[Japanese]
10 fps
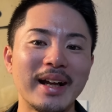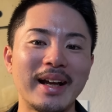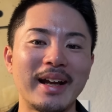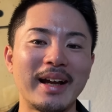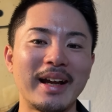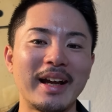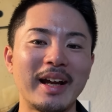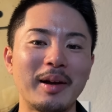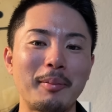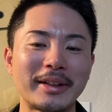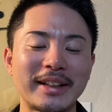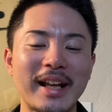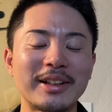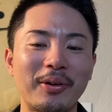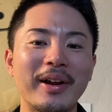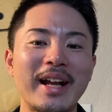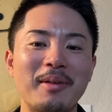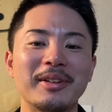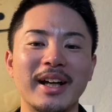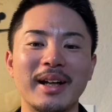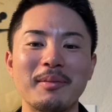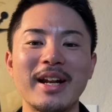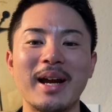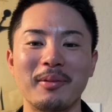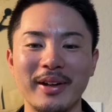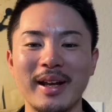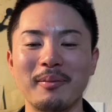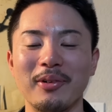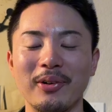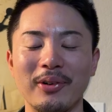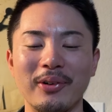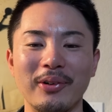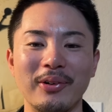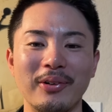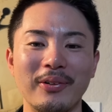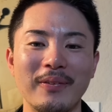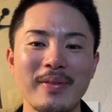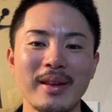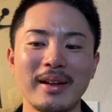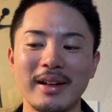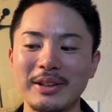えー、また点取れないみたいな未来もね、もう、